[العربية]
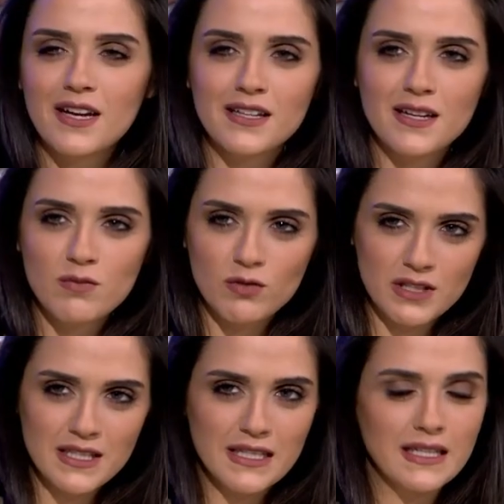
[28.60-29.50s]
عن أبو
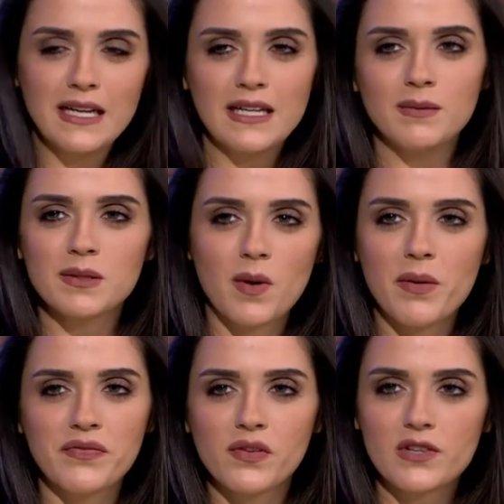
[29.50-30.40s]
زيد الهلالي بس ما
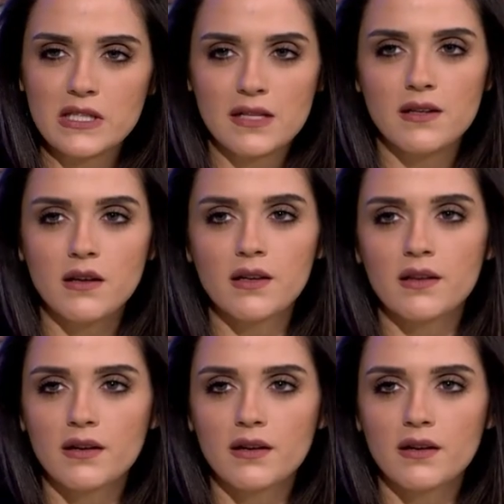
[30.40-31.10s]
بعرف تفاصيل أكثر